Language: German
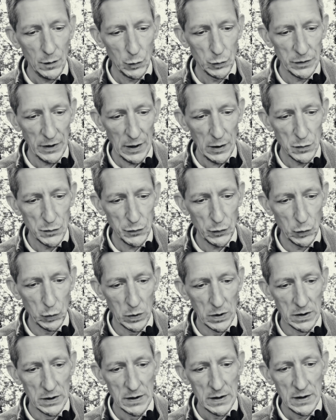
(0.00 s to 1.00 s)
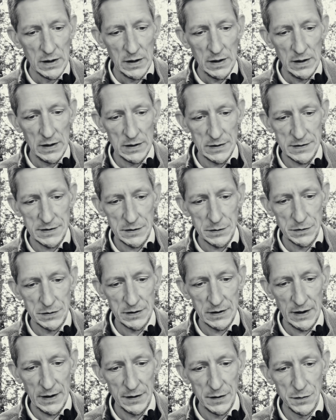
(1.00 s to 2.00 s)
und Aufruhr. Lasst
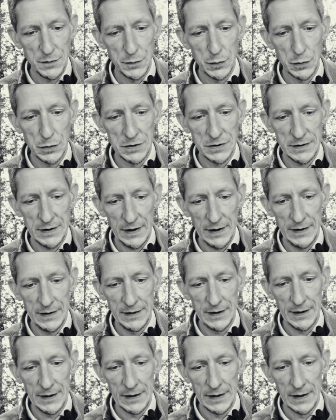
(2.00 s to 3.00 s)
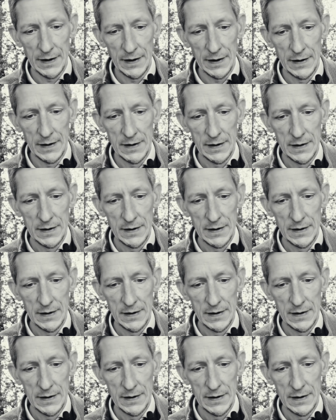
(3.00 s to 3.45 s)
euch keine Furcht einjagen.